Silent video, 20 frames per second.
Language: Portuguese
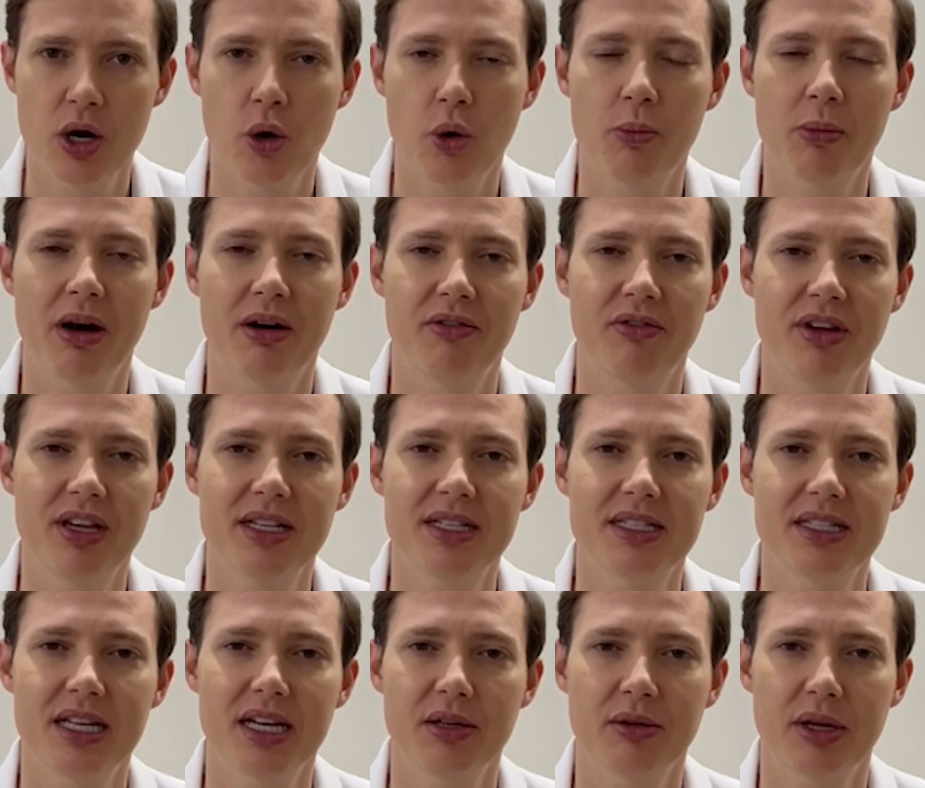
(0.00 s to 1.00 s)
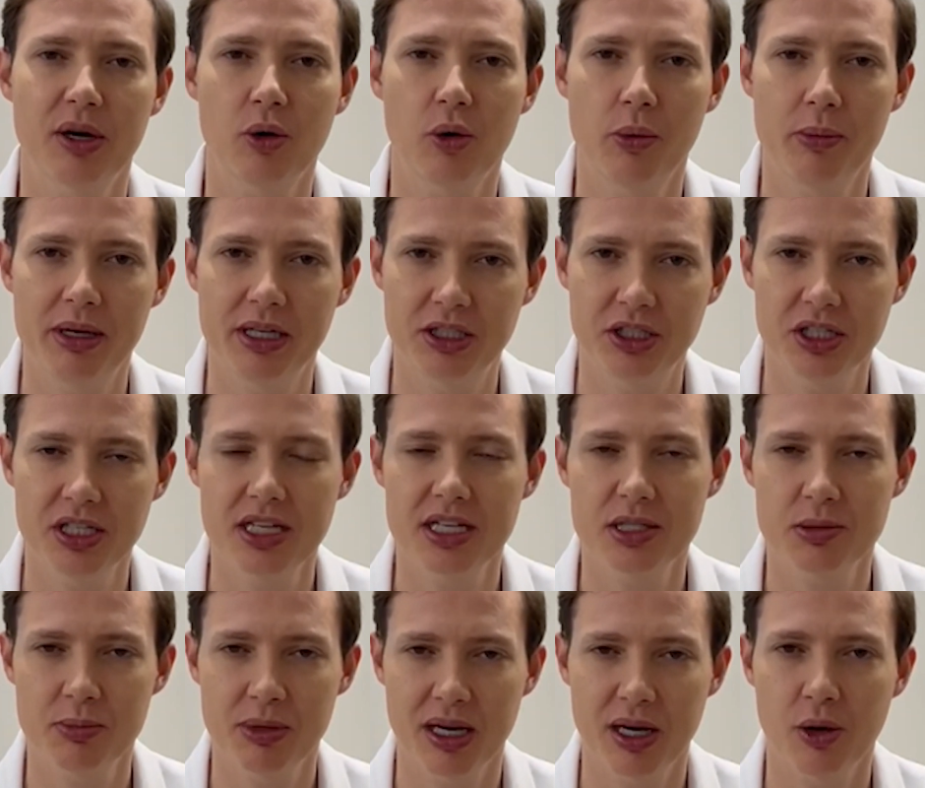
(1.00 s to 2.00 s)
uma vez sendo
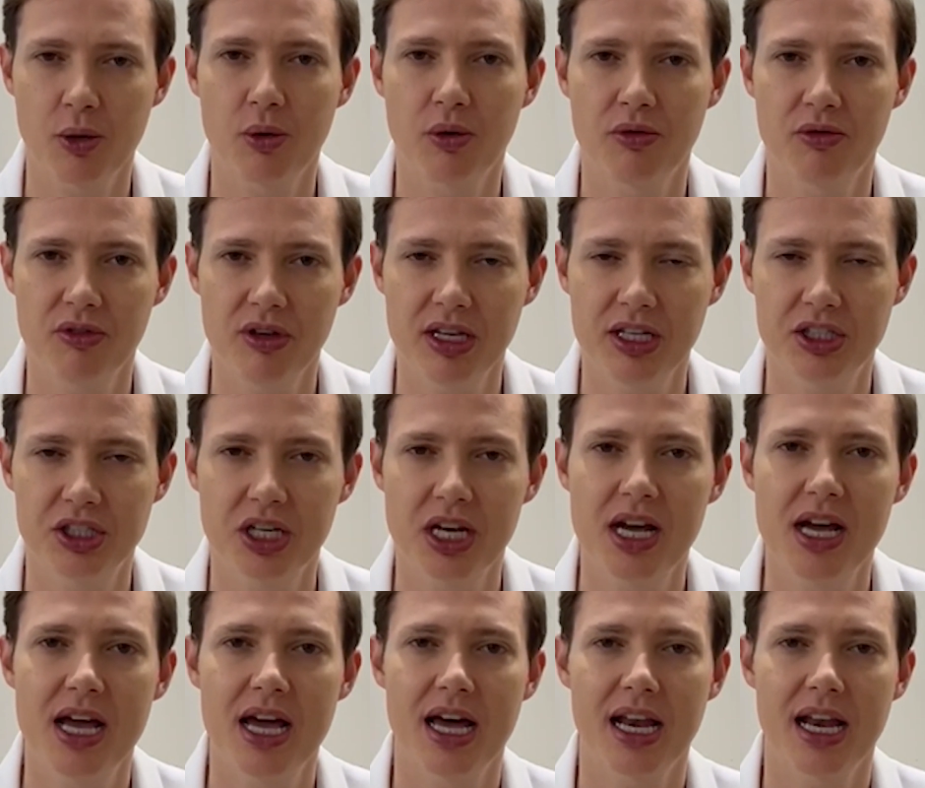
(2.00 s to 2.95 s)
acometidas pela COVID,